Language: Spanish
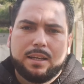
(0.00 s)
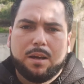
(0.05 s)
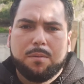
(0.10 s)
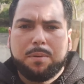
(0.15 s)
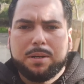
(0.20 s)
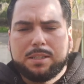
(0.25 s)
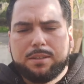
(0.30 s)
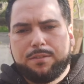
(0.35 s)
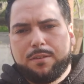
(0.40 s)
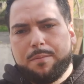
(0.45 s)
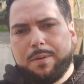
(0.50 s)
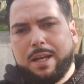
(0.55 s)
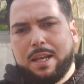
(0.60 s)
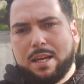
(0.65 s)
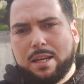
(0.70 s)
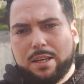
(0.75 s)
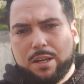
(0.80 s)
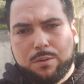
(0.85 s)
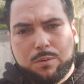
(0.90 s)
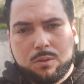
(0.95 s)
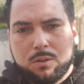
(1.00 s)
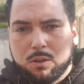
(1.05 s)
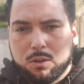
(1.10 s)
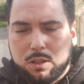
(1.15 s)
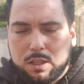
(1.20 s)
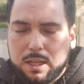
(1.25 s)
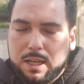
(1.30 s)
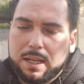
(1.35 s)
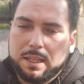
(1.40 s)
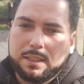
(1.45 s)
¿Qué pasa familia? Llevo
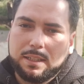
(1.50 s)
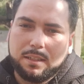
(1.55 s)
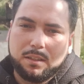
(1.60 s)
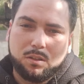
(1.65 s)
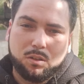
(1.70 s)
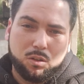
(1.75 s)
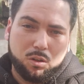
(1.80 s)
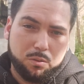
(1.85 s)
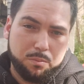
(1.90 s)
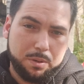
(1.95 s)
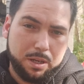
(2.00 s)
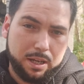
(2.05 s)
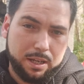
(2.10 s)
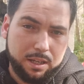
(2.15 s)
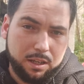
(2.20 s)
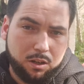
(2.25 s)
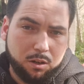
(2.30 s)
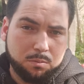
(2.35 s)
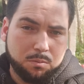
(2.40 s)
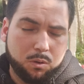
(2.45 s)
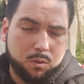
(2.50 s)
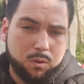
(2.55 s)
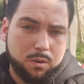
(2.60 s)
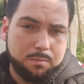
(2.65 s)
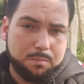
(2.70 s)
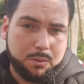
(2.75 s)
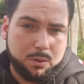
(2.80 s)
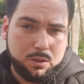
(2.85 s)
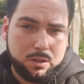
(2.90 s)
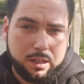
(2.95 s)
unos días aquí en Colombia y como
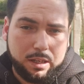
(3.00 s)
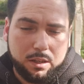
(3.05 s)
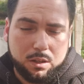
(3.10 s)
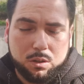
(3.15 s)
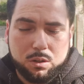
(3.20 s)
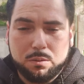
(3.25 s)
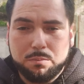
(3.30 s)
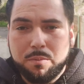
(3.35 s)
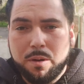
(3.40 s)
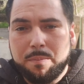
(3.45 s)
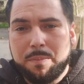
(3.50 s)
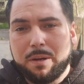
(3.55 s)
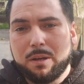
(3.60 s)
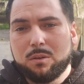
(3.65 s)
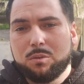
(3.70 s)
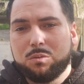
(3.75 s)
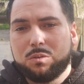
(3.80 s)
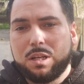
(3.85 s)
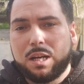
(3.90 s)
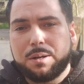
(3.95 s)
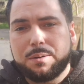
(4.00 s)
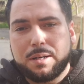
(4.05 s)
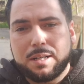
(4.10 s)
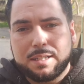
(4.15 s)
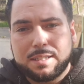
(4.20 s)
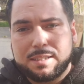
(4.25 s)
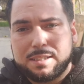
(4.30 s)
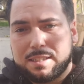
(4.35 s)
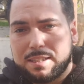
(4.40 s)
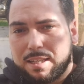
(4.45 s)
buen portador me
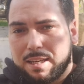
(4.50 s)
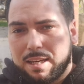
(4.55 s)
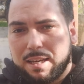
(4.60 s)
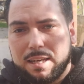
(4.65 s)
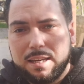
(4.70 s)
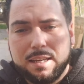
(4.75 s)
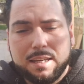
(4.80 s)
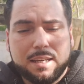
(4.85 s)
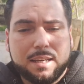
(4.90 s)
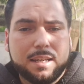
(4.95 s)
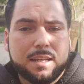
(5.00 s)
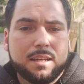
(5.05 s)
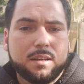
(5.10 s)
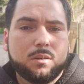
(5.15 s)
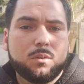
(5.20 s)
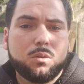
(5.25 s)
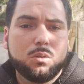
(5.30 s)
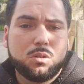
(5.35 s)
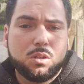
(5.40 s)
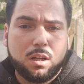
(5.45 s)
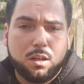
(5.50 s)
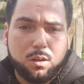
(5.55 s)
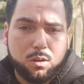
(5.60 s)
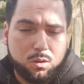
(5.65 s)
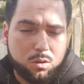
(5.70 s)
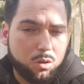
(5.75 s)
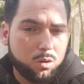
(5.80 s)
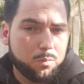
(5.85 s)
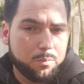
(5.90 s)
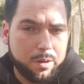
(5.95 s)
preguntaba qué usan
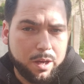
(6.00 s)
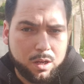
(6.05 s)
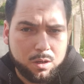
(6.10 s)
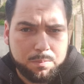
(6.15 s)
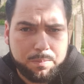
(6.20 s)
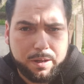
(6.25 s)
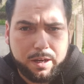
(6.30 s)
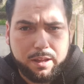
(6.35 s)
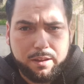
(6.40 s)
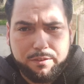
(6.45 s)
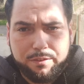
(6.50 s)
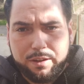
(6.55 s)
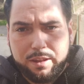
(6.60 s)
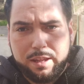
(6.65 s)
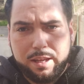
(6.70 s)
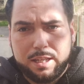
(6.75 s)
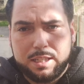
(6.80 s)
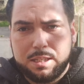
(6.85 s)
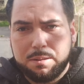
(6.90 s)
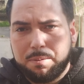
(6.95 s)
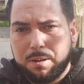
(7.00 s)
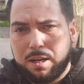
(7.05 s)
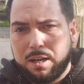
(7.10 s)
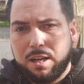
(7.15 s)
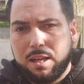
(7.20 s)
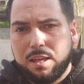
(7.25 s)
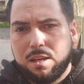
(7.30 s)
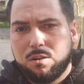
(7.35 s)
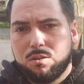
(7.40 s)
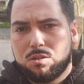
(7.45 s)
los colombianos para defenderse. Para
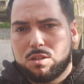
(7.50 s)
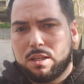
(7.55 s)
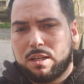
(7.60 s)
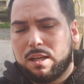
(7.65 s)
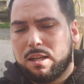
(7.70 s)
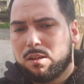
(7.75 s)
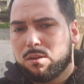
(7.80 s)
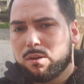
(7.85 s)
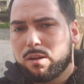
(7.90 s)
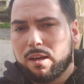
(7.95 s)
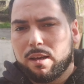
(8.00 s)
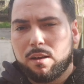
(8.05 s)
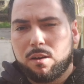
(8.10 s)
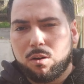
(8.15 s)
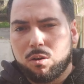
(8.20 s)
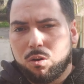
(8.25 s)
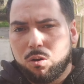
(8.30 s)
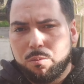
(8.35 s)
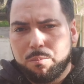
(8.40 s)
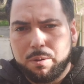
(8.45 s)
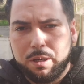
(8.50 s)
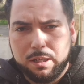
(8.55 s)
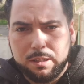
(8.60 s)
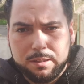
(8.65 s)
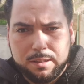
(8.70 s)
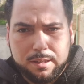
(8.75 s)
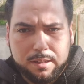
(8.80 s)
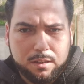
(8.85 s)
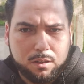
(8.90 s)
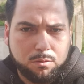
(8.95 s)
nadie es un secreto que en
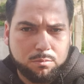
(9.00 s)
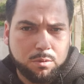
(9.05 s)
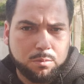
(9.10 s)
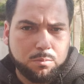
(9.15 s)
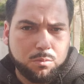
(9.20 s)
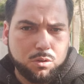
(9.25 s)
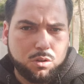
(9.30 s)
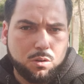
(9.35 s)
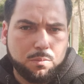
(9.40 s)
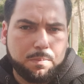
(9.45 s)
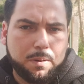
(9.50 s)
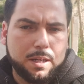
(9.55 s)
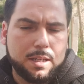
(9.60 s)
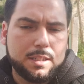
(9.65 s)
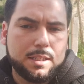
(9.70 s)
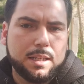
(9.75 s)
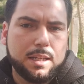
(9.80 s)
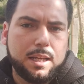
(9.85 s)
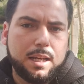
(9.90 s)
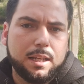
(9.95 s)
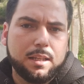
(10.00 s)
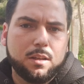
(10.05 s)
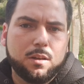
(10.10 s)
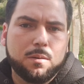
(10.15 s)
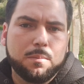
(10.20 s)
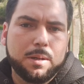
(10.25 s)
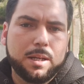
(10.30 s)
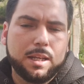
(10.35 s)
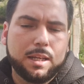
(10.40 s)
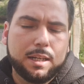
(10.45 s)
Colombia, como en muchos países de
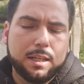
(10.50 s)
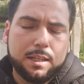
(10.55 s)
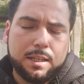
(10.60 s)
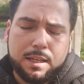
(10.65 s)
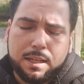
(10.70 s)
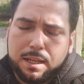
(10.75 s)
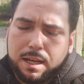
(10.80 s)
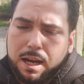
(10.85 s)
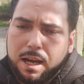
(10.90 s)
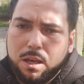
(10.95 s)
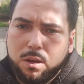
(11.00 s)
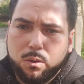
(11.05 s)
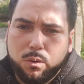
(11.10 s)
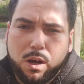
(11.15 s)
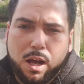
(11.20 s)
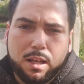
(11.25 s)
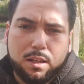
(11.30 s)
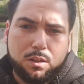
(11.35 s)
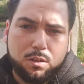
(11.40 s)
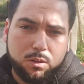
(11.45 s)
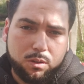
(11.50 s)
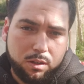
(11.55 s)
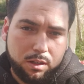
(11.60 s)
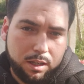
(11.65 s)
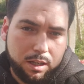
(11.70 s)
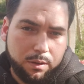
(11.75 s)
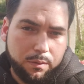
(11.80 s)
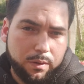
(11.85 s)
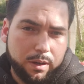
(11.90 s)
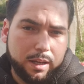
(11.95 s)
Latinoamérica, hay un alto
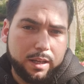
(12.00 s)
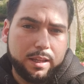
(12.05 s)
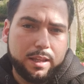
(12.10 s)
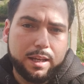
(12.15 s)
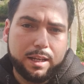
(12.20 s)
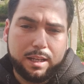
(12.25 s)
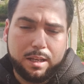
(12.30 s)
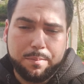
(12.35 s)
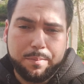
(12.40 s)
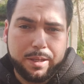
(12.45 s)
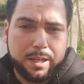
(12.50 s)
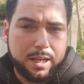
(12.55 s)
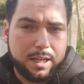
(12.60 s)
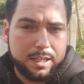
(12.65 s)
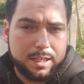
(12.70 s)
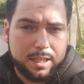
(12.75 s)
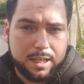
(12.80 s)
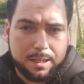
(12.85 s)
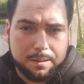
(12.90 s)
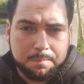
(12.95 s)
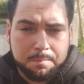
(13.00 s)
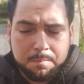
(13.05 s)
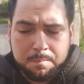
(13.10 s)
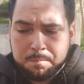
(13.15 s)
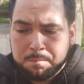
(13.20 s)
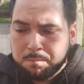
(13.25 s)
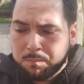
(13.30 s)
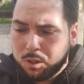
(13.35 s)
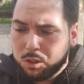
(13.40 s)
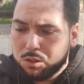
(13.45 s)
nivel de criminalidad.
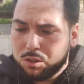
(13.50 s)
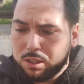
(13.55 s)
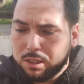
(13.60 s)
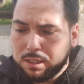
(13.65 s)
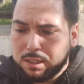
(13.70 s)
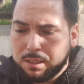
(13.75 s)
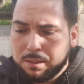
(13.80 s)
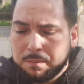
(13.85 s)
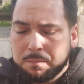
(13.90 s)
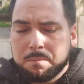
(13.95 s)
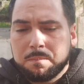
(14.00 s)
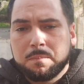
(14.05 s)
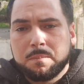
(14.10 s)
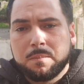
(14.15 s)
Entonces,